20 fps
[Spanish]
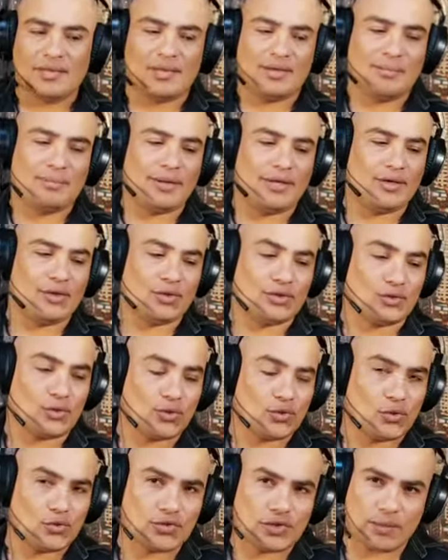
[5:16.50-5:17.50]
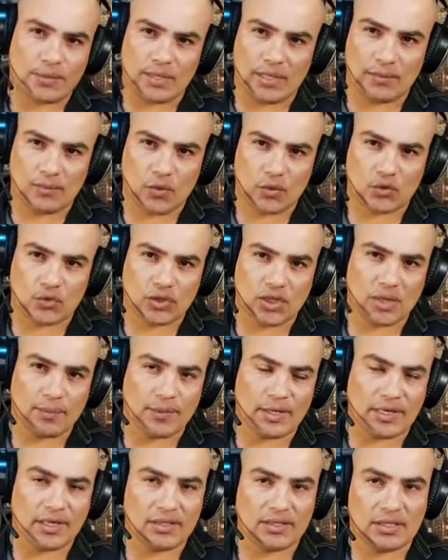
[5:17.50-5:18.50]
pero todos sabemos que
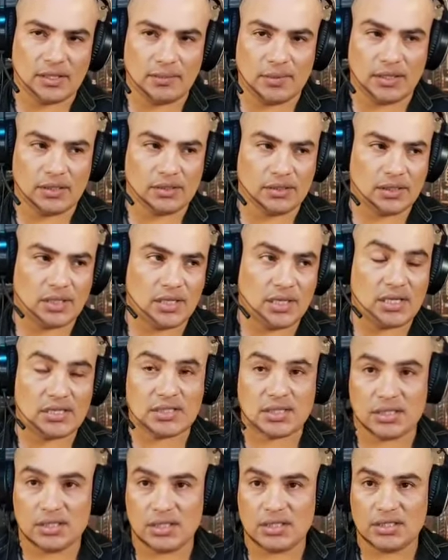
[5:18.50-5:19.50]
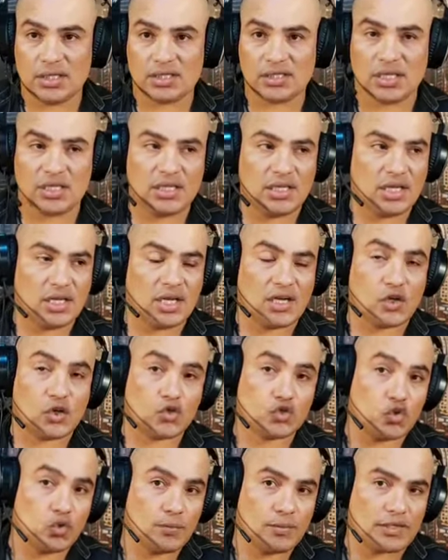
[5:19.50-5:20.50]
aparentemente esa niña tenía
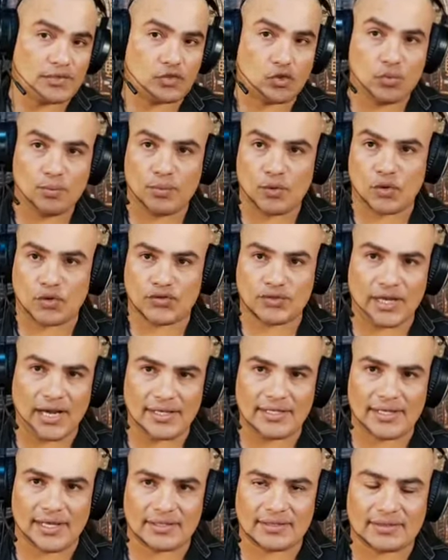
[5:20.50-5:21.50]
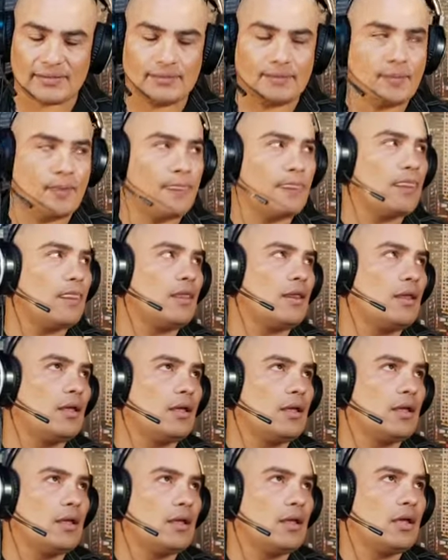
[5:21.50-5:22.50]
costumbres un poco extrañas.
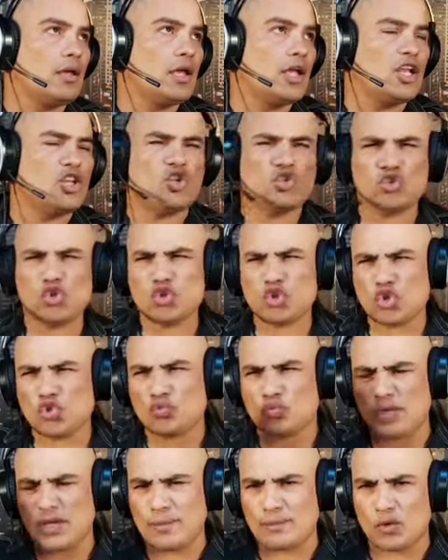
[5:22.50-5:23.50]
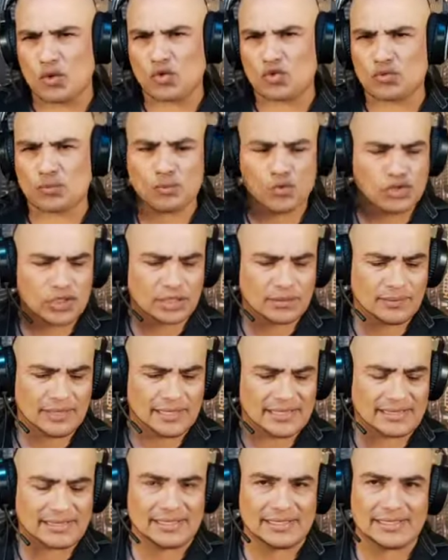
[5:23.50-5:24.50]
Nosotros vemos muchas
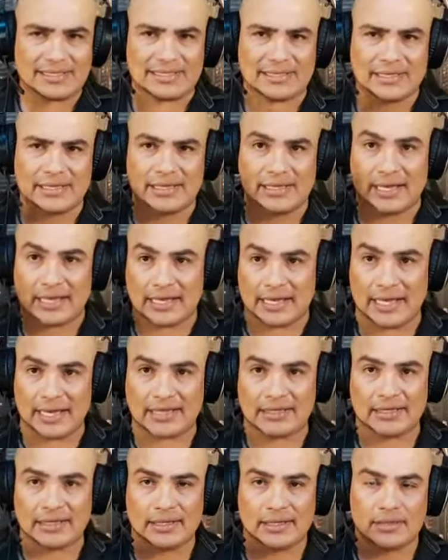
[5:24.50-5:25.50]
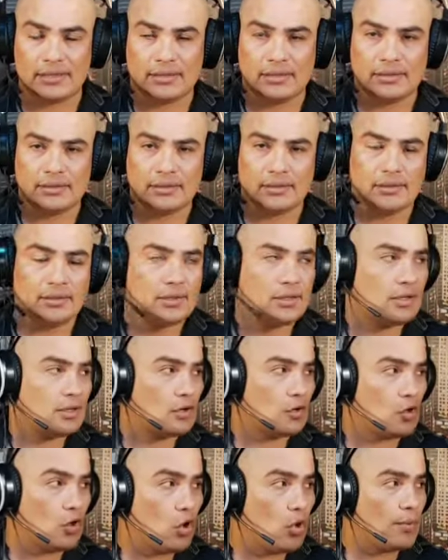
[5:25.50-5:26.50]
veces en la calle
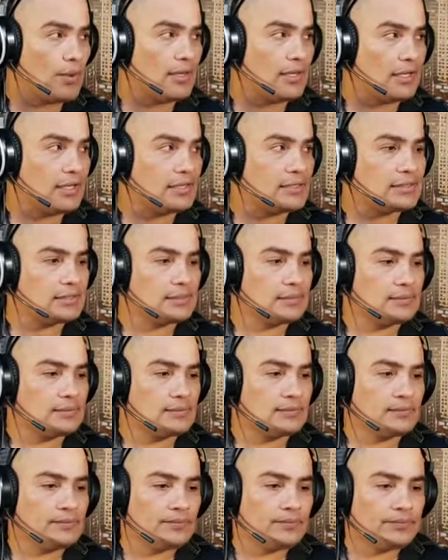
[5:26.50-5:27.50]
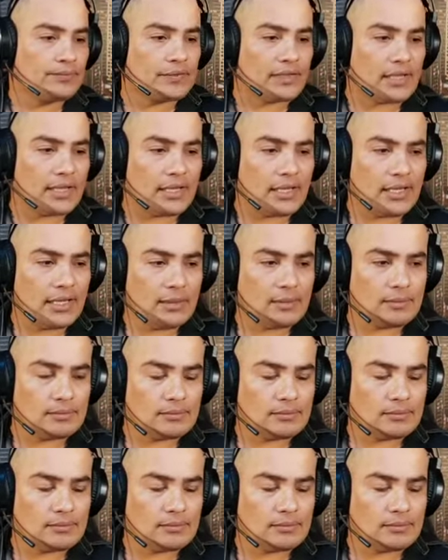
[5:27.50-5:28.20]
jóvenes que